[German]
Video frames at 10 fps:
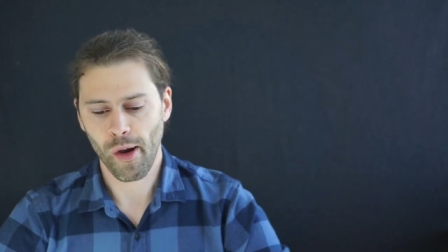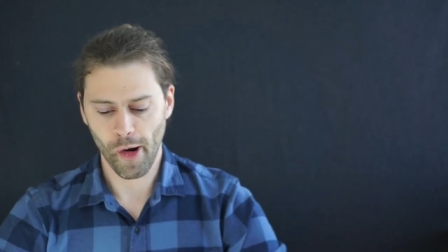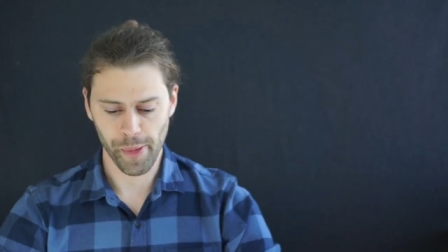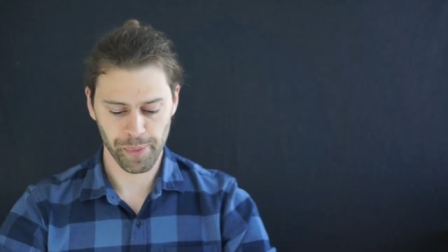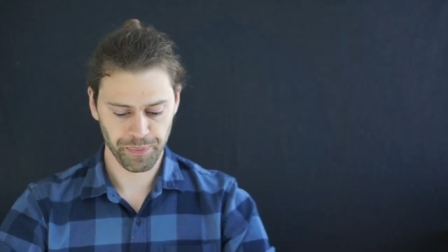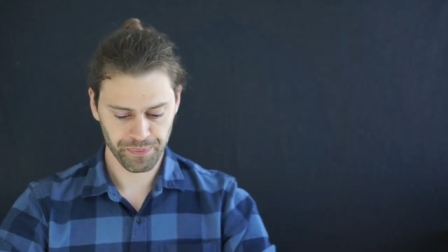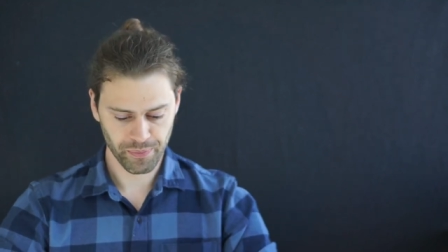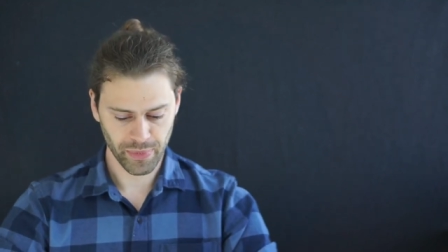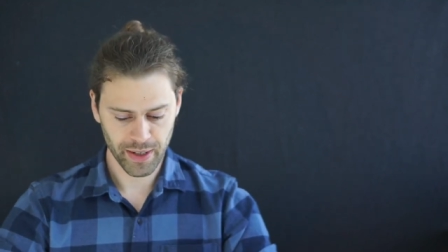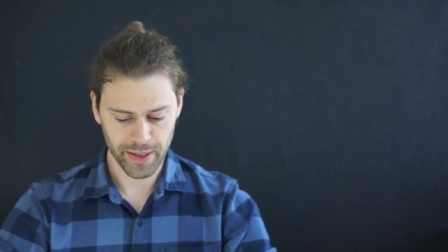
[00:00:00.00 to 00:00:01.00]
Ähm,
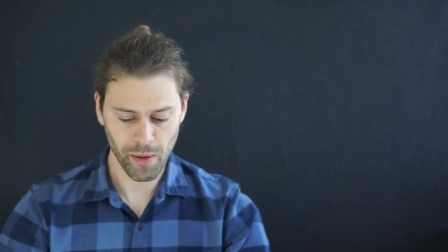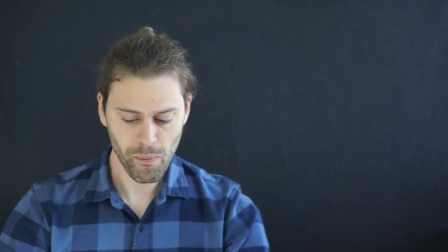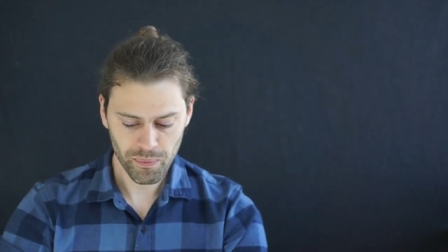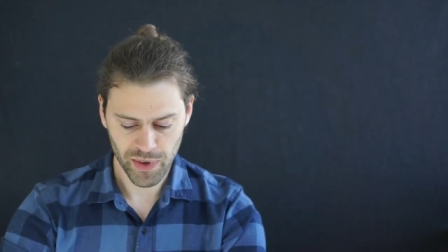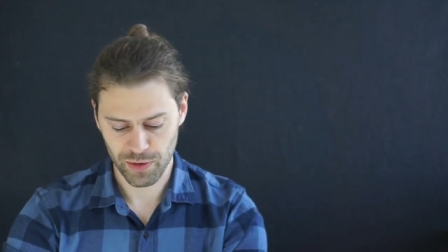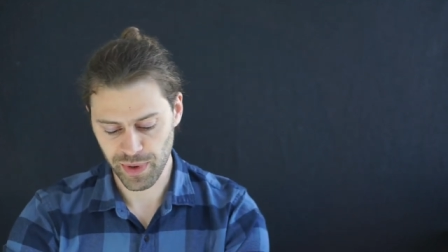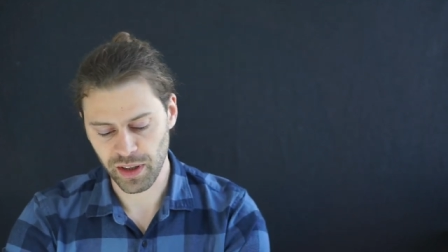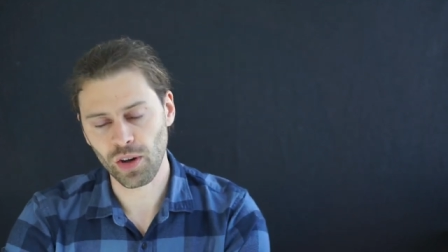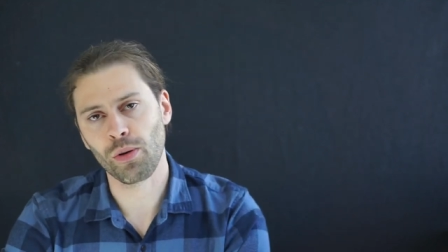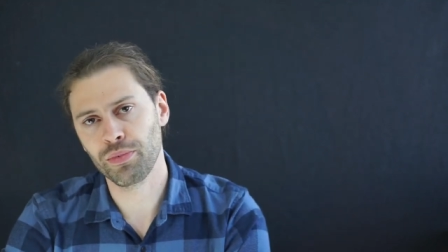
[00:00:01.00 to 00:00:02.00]
ja, das wären
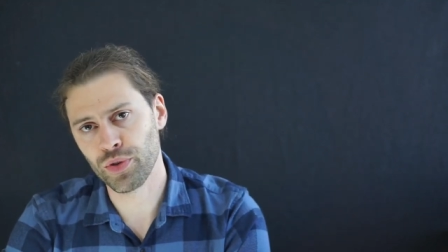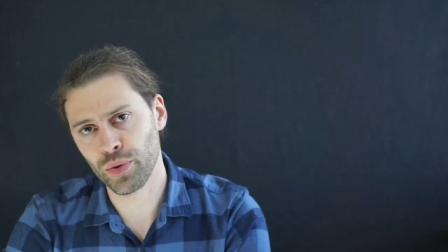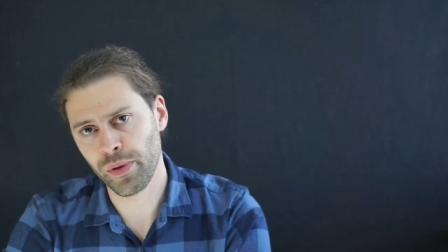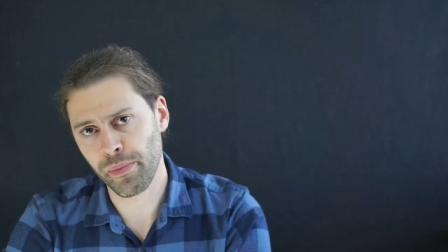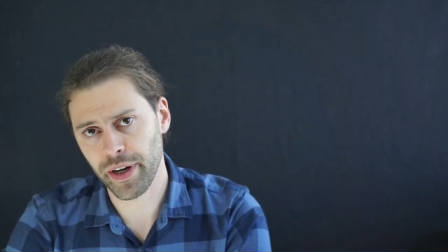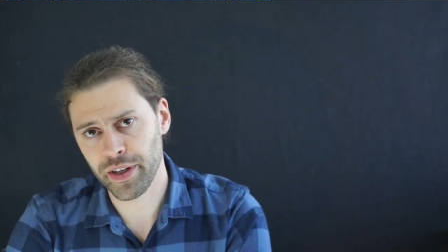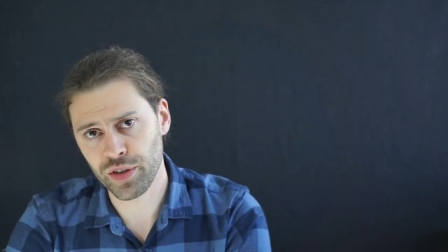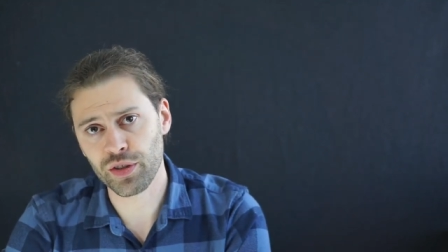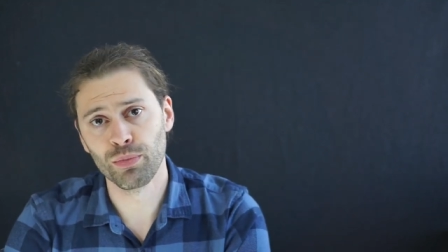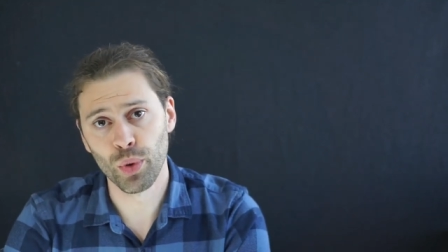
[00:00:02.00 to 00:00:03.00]
ihre Optionen im Bereich
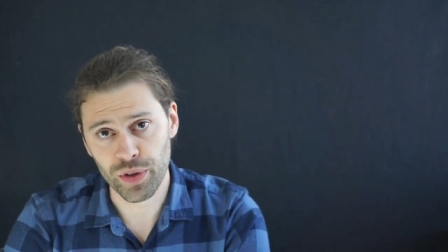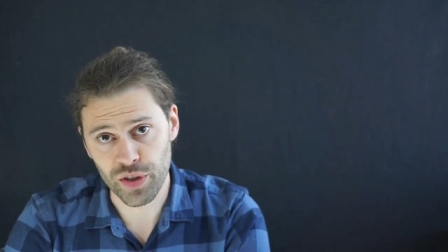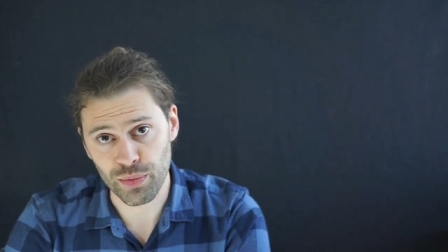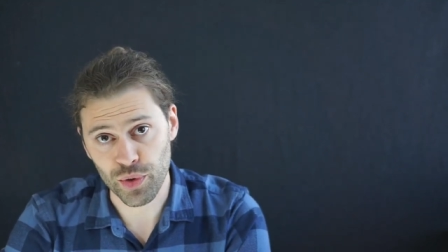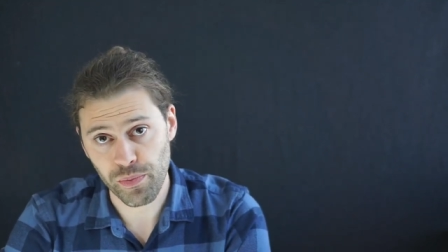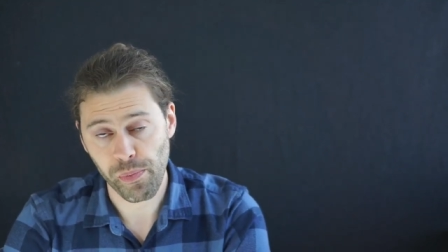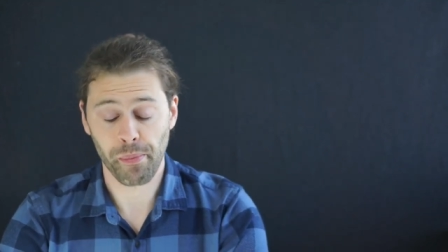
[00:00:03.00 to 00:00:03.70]
des Monismus.